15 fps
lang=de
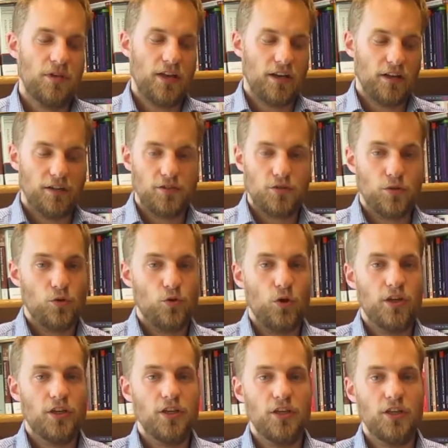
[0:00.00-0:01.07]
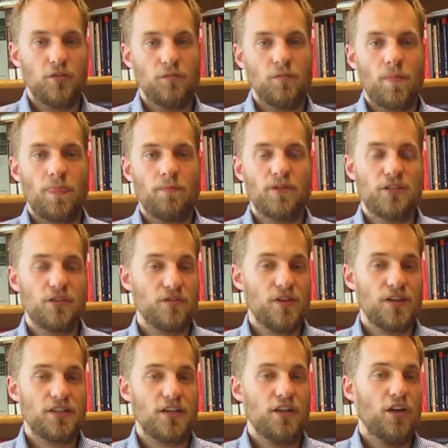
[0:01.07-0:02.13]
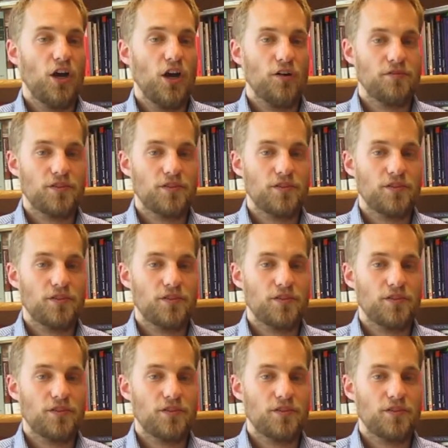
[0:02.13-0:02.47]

einander zu koordinieren beziehungsweise auf